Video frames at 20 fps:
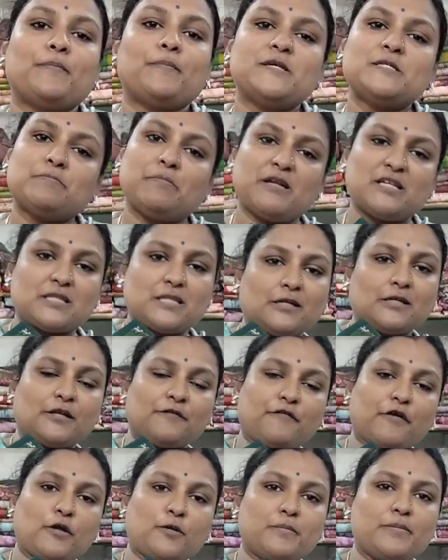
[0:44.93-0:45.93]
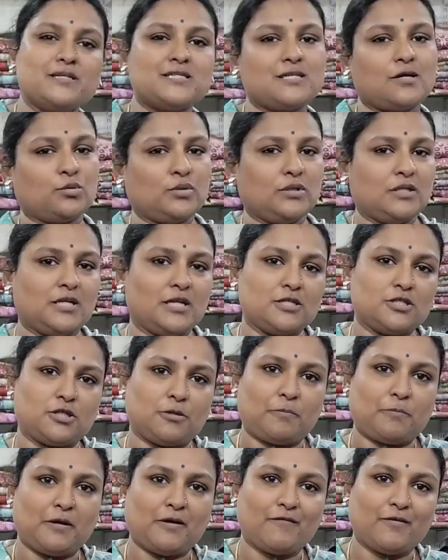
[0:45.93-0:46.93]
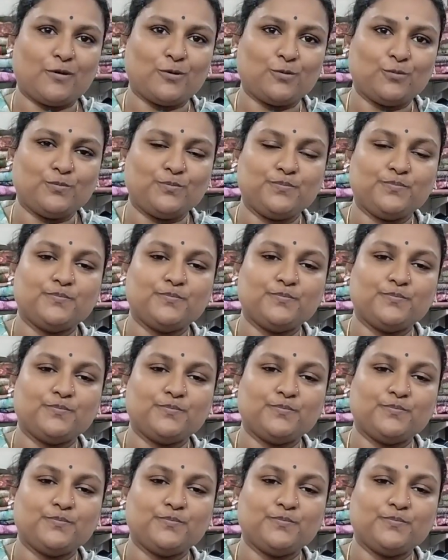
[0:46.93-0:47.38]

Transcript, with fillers: ருபீஸ் ப்ளஸ் தேர்ட்டி ஃபைவ் ருபீஸ் சவுத் இந்தியா ஷிப்பிங் வரும்